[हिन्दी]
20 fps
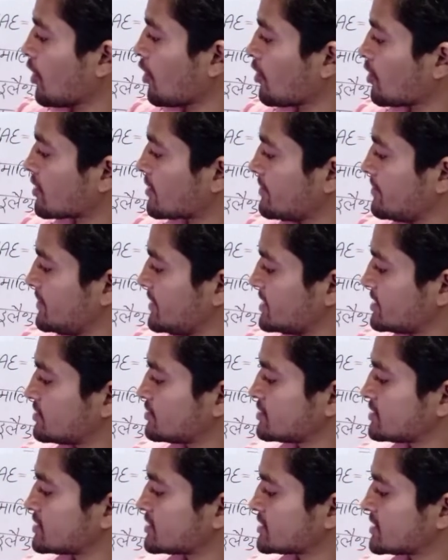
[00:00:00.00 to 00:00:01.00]
और
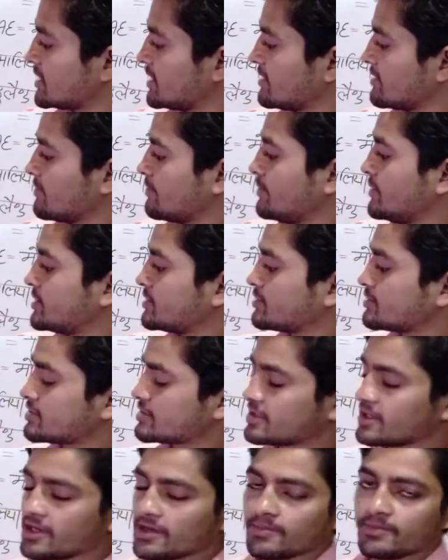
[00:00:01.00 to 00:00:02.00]
मिसुस्टिन
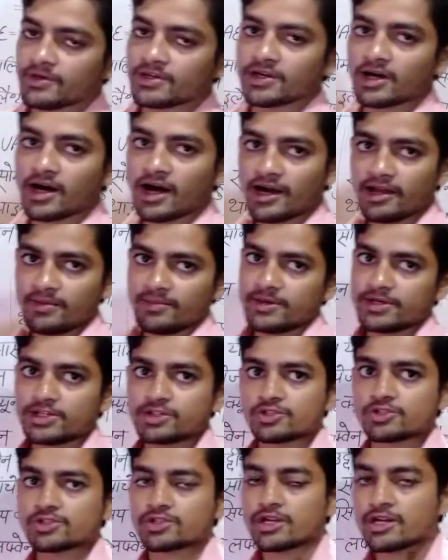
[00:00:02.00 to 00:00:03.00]
मिसुस्टिन मिखाइल
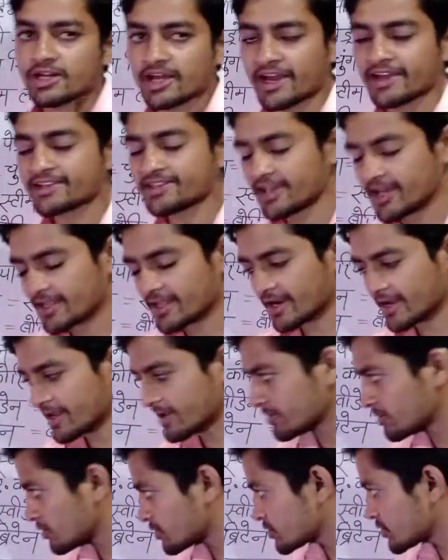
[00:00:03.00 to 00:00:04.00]
मिसुस्टिन कैसे याद
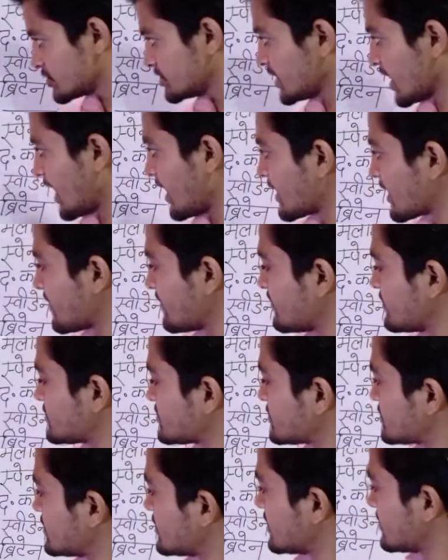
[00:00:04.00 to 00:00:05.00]
रखेंगे दोस्तों यहाँ
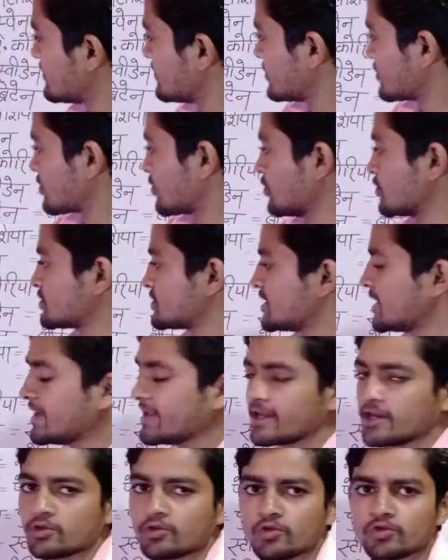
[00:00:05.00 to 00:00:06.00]
रूस
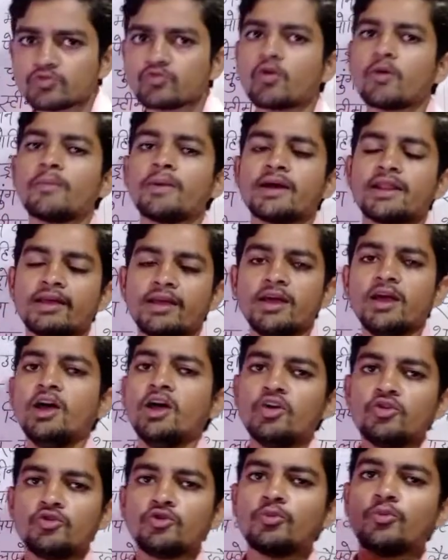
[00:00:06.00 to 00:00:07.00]
यानी कि दोस्तों हमारे
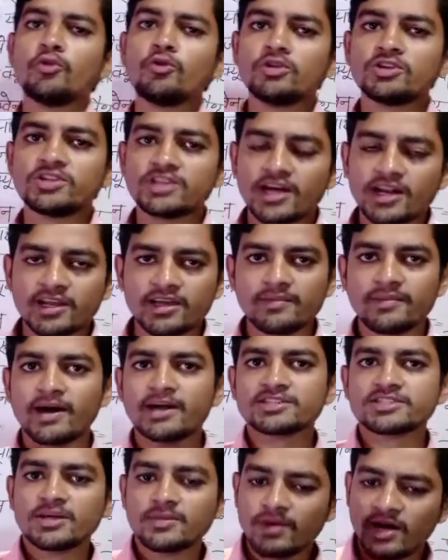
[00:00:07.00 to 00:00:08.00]
जो बोलचाल की
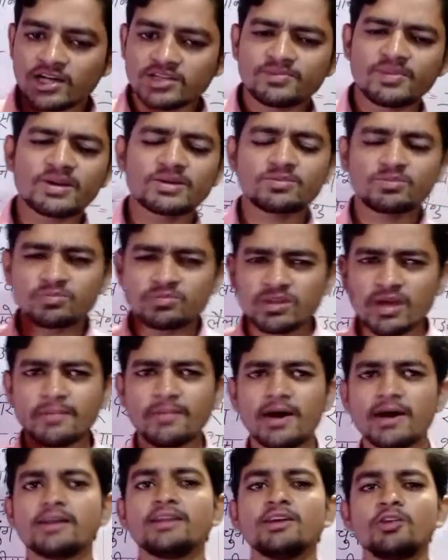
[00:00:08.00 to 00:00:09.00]
भाषा में आसपास
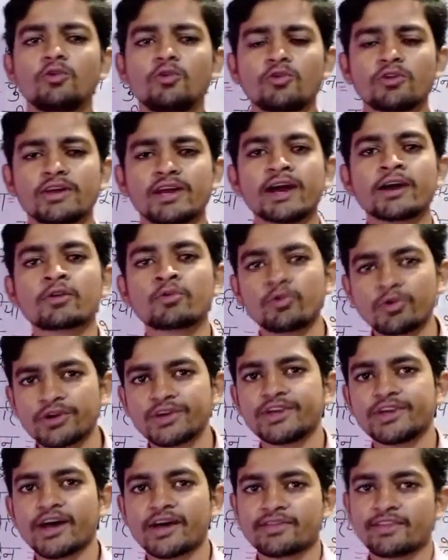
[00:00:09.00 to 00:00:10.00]
तमानी लोग यार रूठ
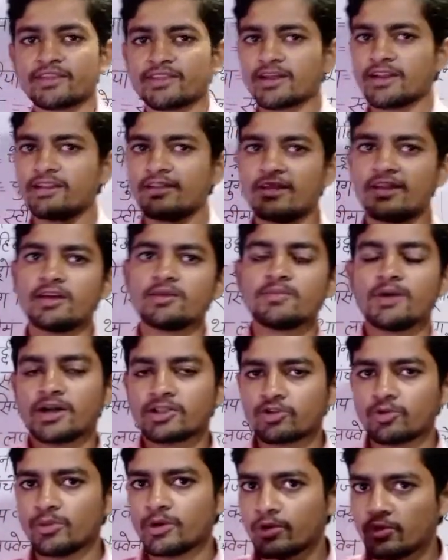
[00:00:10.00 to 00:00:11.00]
जाते तनी तनी
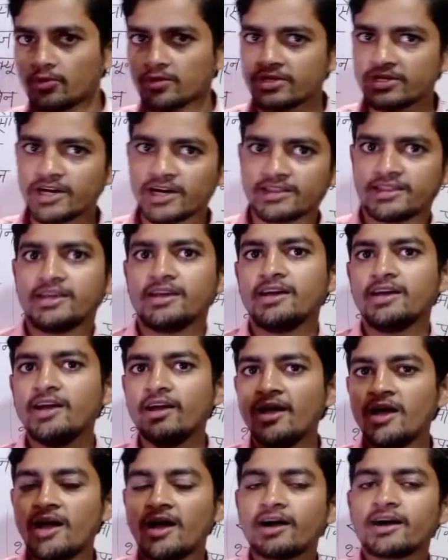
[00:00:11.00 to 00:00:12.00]
बातों में रूठ जाते
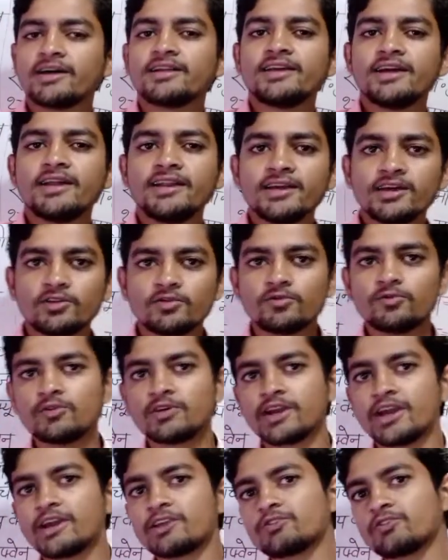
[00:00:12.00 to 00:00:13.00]
अगर यानी कि
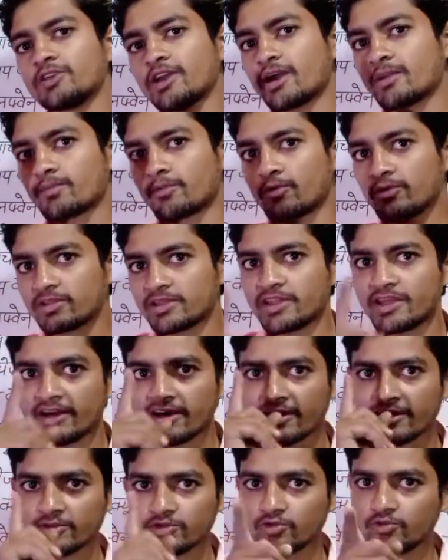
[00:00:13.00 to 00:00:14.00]
रूठ गए तो यार बोलते हैं
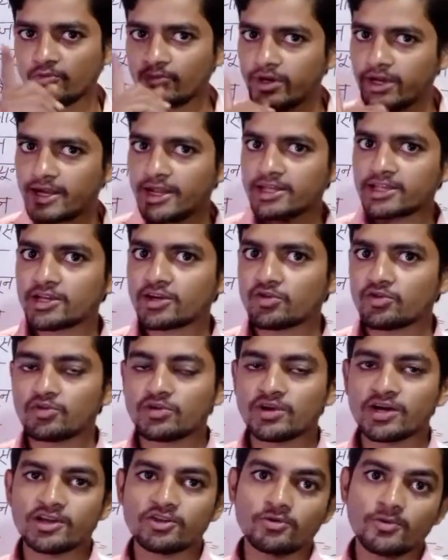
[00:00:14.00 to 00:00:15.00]
अगर तू मेरे से
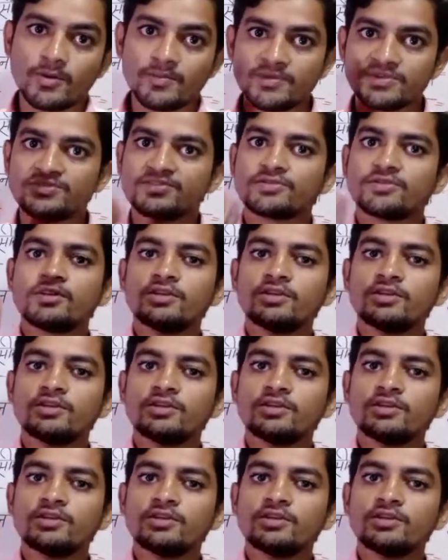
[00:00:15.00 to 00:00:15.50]
रूठा तो मैं मिस